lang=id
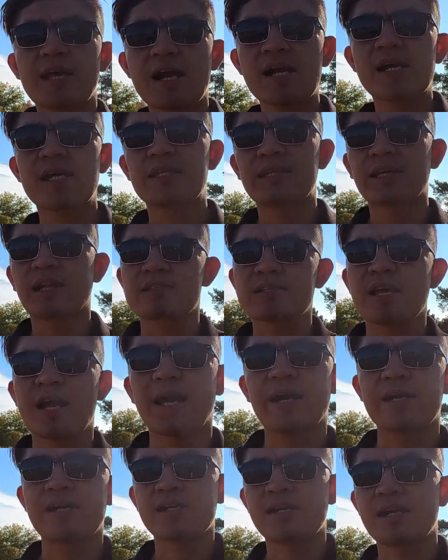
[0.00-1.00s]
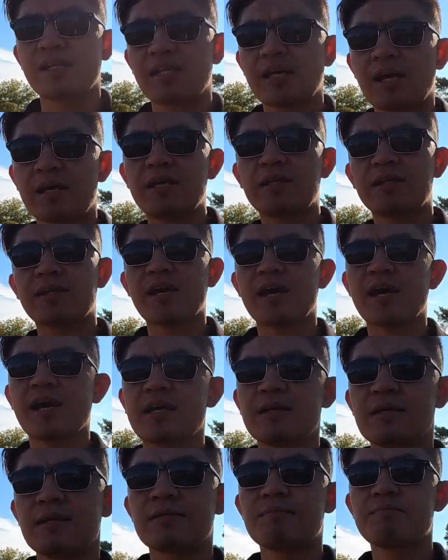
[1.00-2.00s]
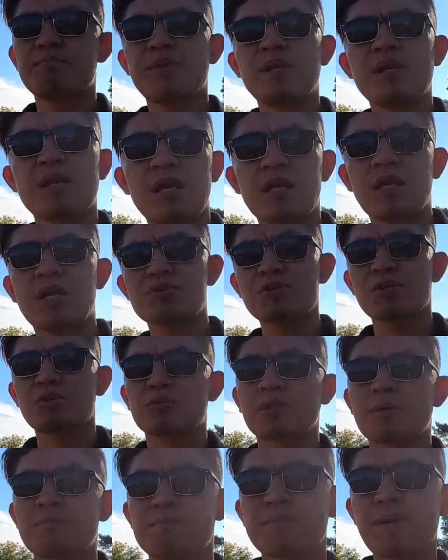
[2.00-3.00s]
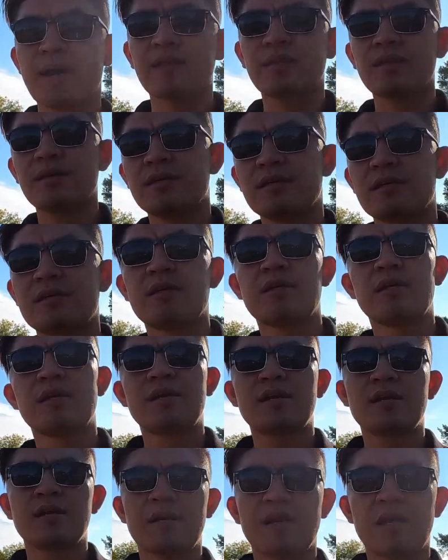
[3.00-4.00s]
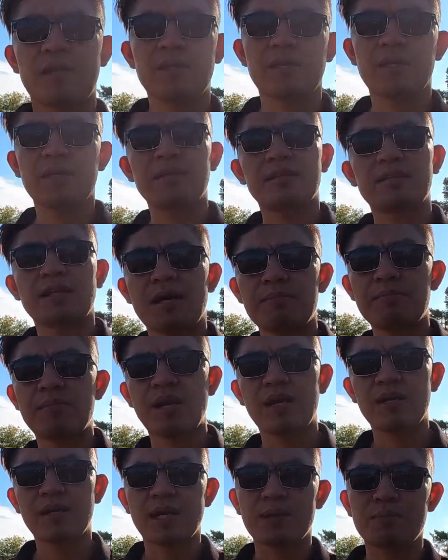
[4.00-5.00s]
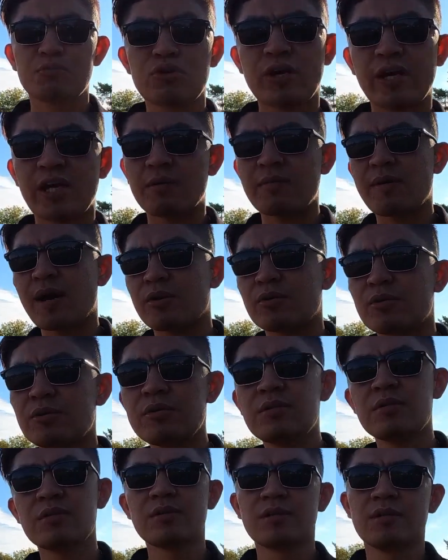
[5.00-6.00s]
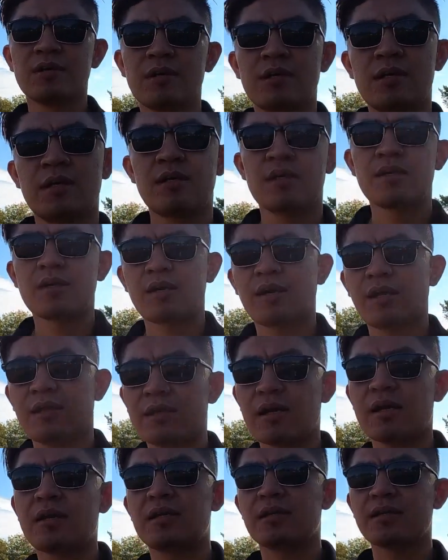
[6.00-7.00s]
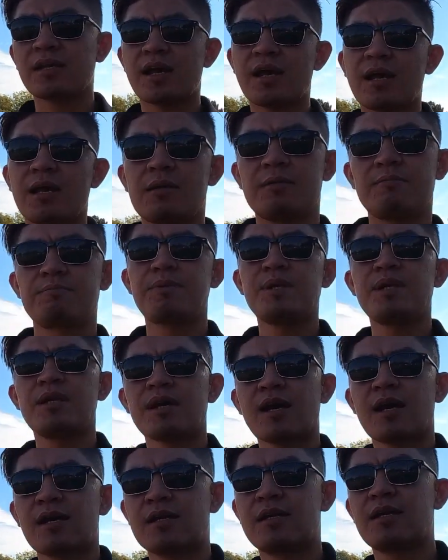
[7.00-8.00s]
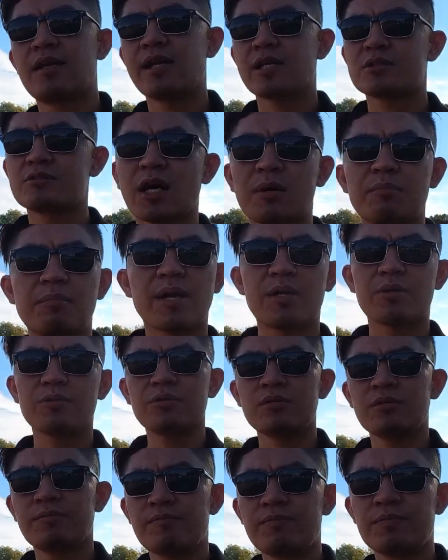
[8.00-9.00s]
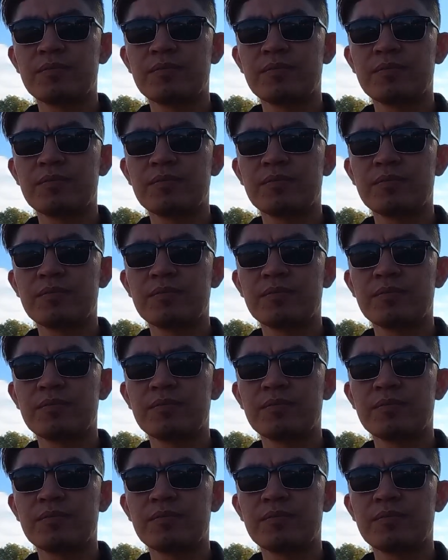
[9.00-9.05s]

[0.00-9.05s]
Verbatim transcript: yang kita rasakan ketika kita pindah ke suatu tempat ketika kita mengenal budaya baru ketika kita pindah ke lingkungan baru